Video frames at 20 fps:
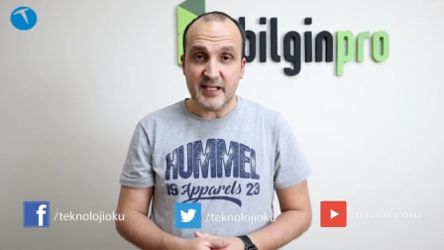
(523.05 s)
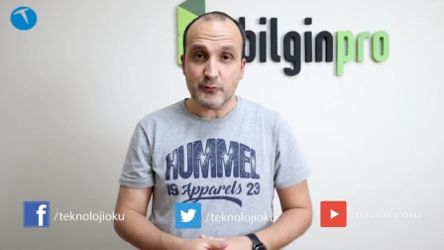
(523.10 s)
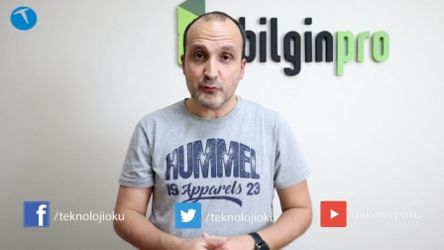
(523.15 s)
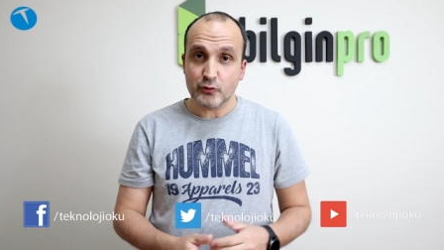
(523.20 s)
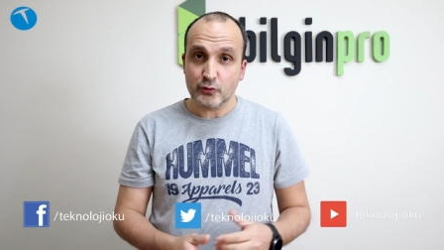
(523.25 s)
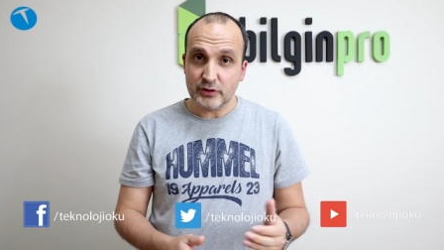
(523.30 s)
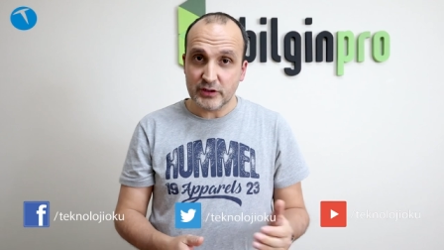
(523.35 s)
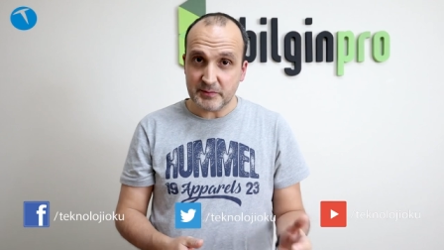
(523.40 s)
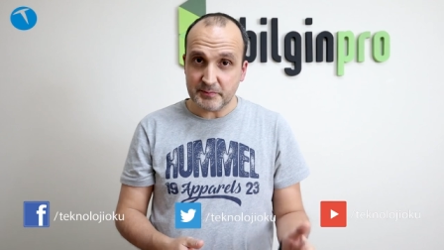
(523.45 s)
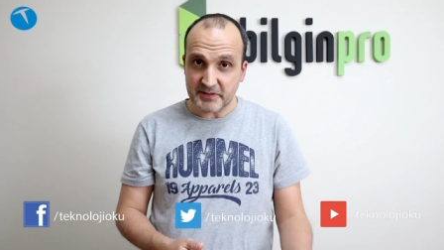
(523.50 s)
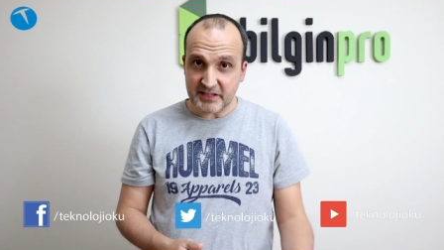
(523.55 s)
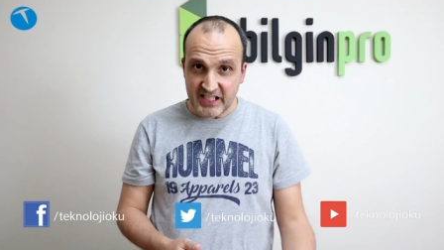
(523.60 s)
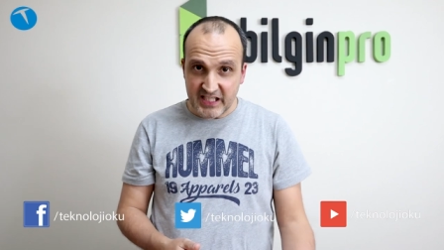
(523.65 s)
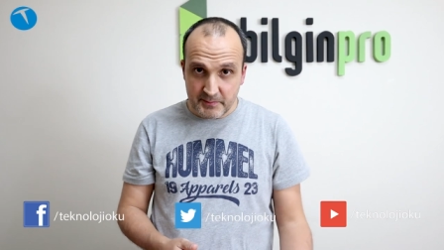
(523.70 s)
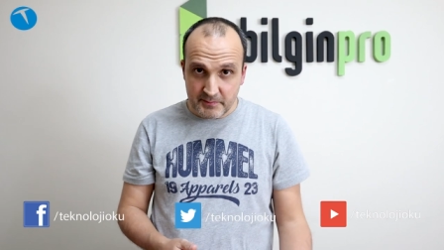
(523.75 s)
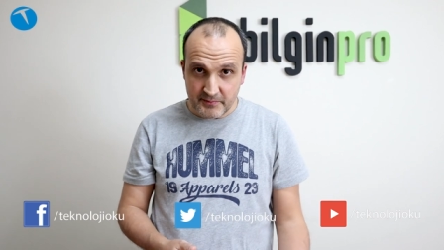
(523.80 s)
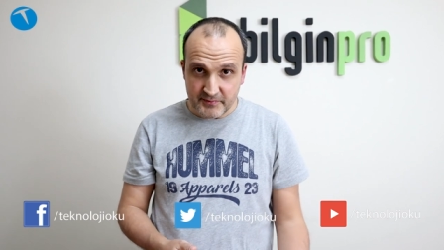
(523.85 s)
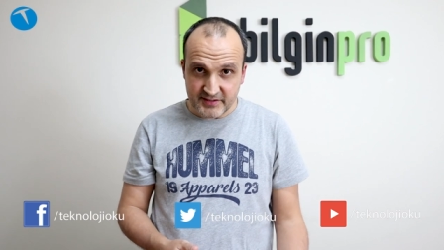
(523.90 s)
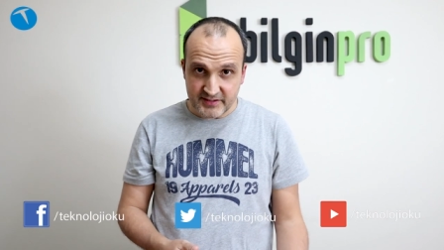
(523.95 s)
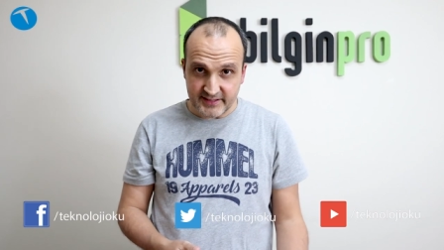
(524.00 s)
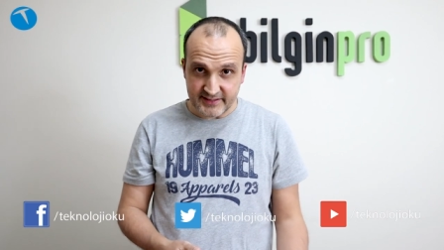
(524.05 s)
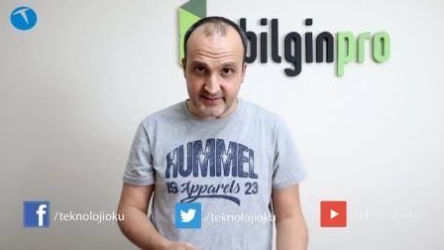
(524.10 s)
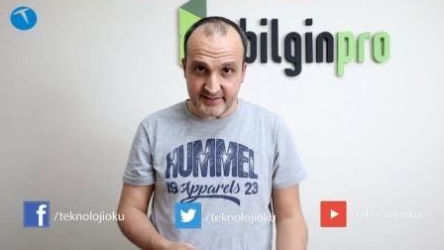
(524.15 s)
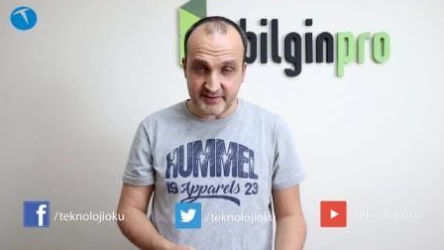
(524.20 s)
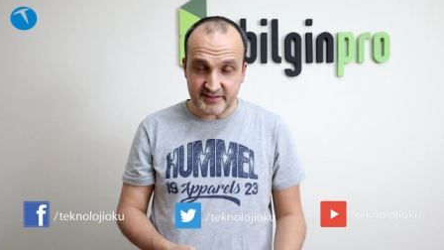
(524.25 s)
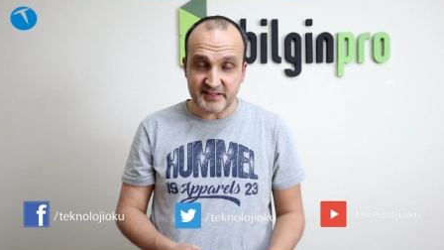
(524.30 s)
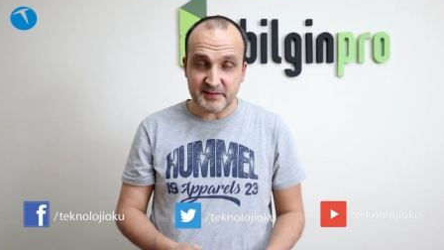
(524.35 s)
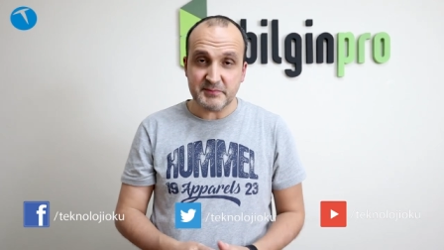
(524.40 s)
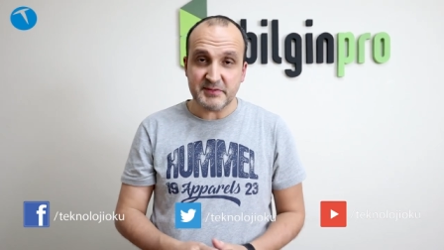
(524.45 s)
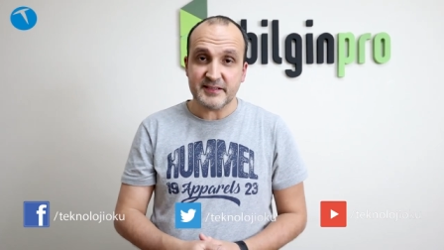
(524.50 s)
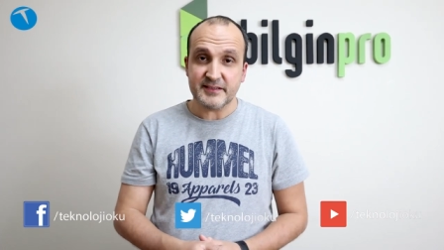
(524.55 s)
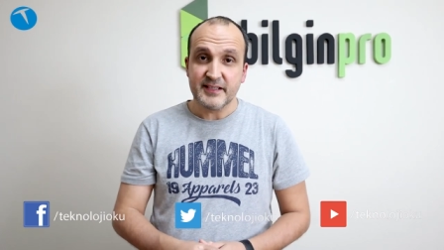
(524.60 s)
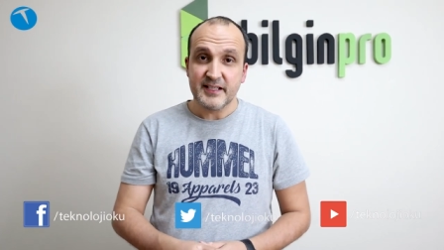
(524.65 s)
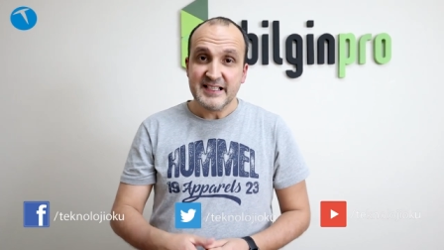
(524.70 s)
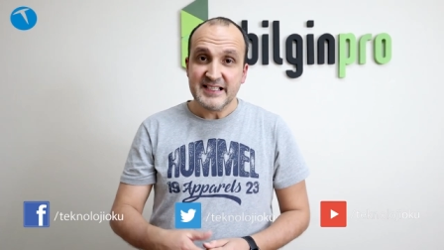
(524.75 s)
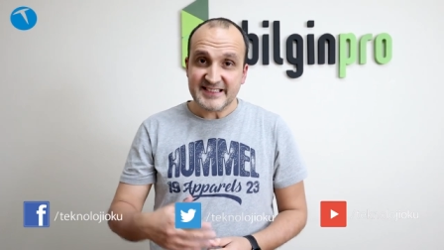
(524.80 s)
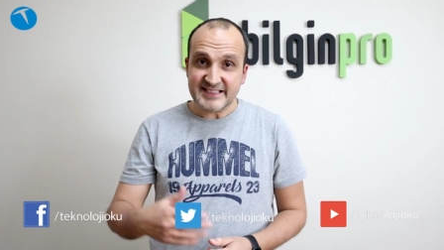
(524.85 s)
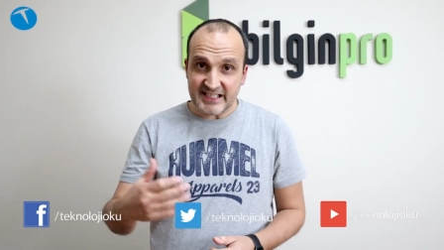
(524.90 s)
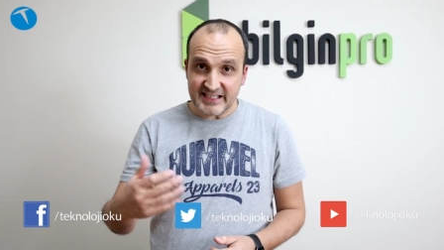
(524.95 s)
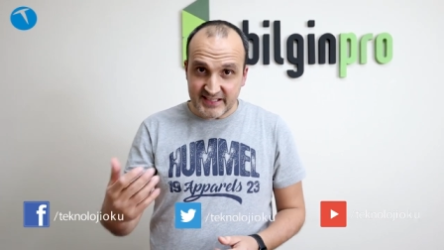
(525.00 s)
Hem kullanım deneyimimizi aktaracağız hem de
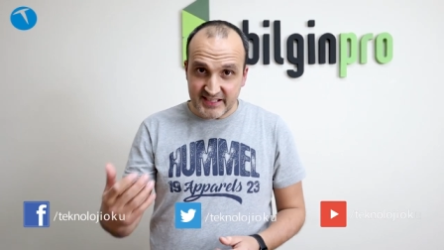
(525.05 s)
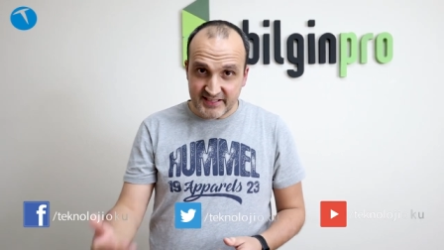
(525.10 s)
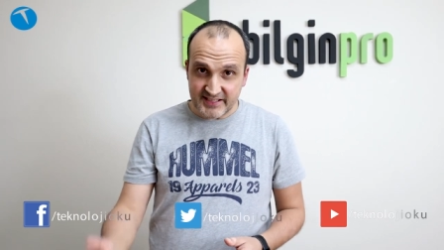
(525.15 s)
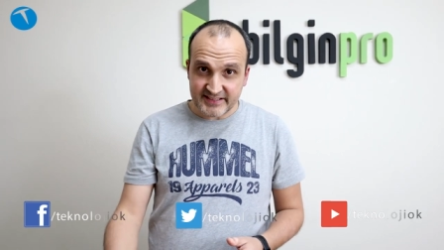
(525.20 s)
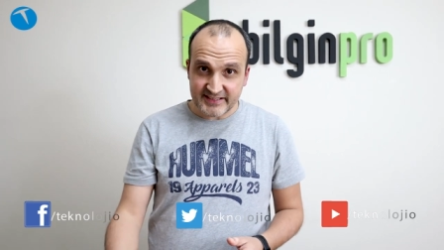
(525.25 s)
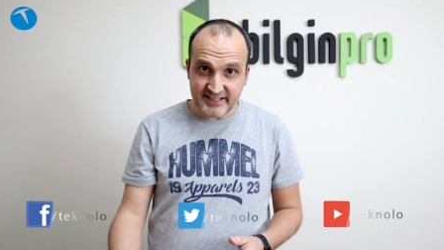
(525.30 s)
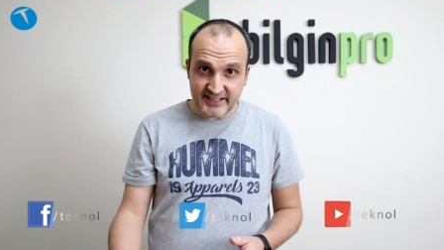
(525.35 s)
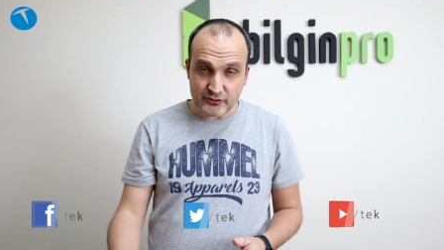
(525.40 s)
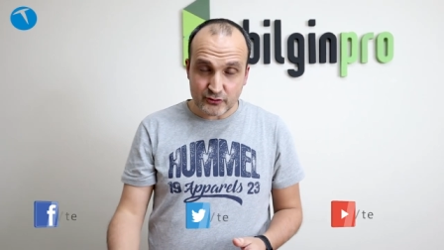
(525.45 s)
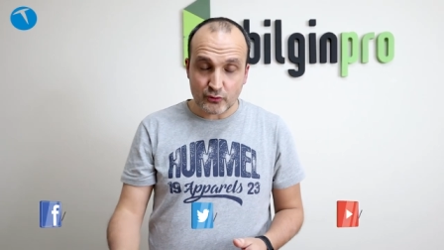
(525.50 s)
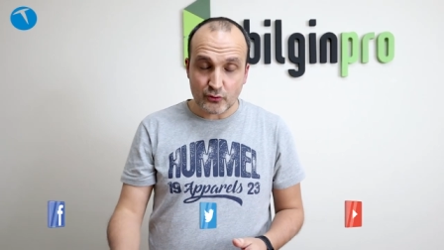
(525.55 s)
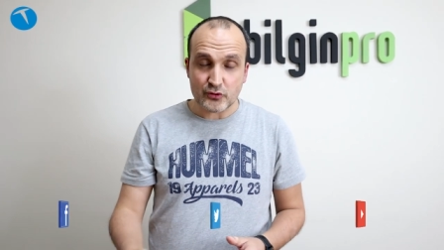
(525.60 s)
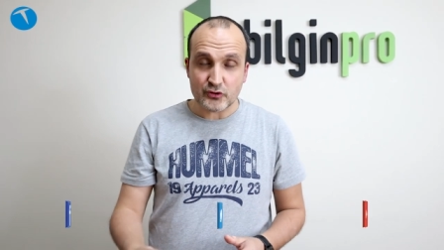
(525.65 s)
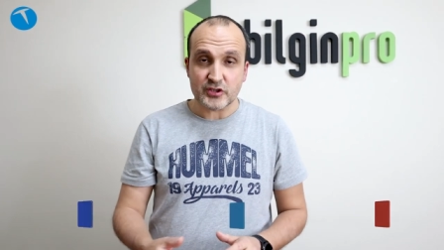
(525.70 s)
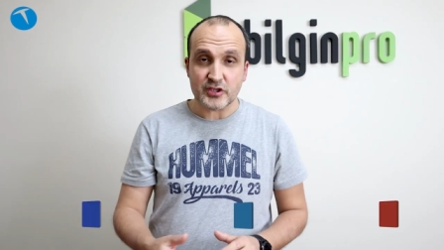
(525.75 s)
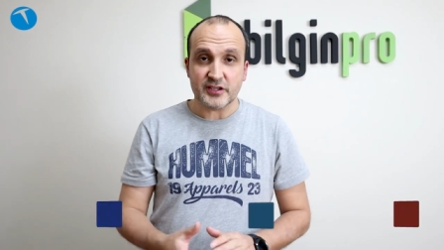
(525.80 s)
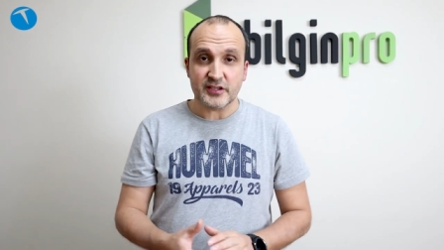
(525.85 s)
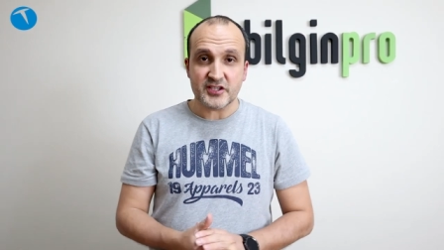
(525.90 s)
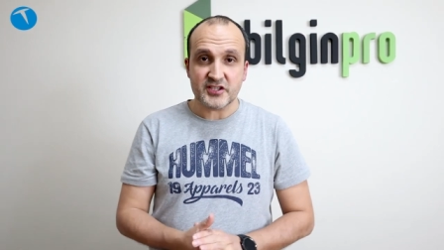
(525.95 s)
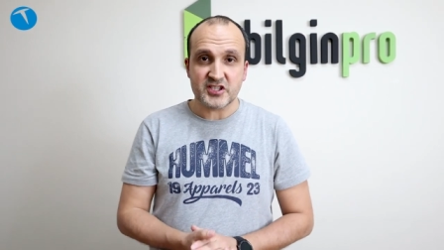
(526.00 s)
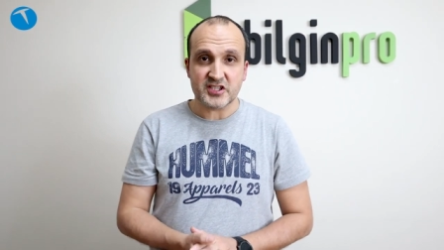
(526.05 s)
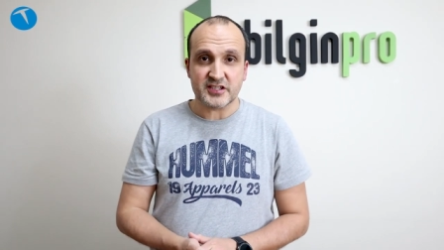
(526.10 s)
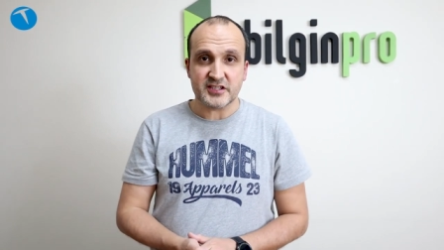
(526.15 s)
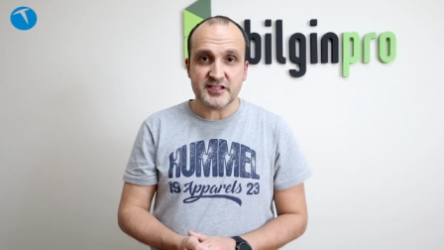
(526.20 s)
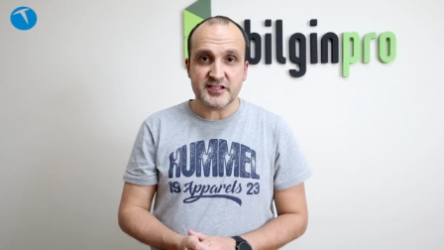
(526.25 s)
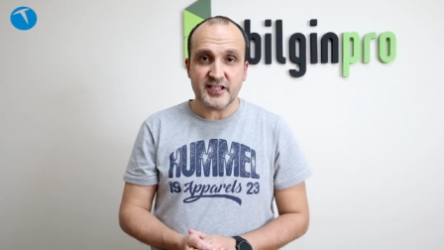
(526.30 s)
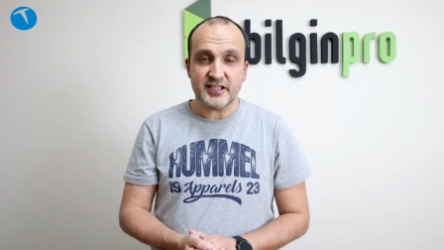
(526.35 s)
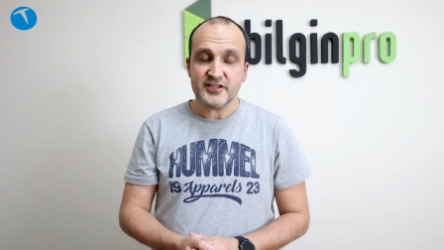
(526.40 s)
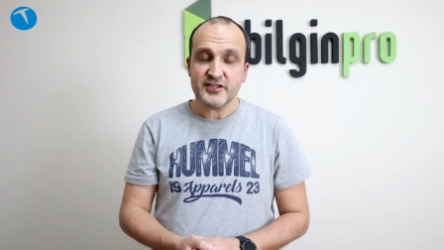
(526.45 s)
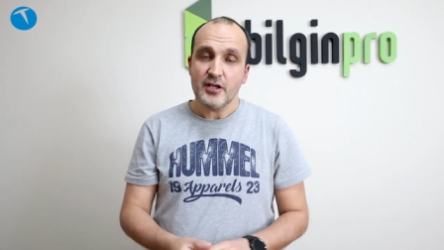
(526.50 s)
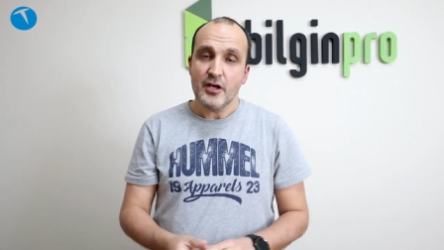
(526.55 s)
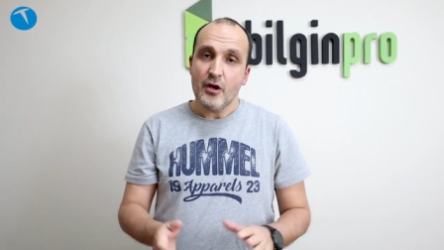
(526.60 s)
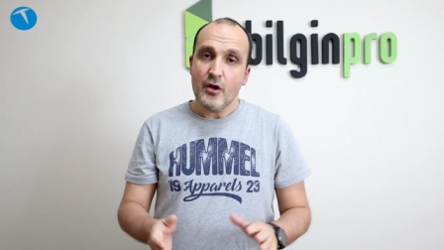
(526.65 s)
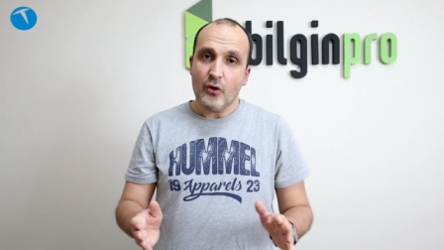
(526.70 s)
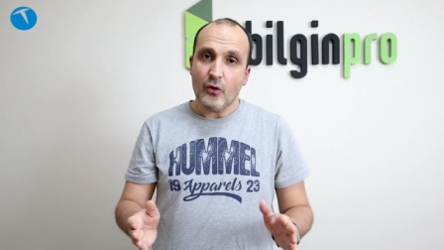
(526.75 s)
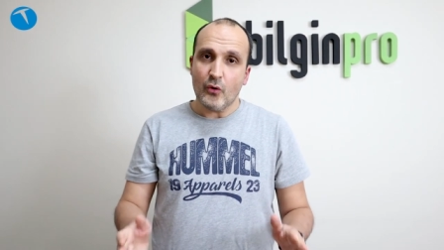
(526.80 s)
sentetik test sonuçlarını açıklayacağız.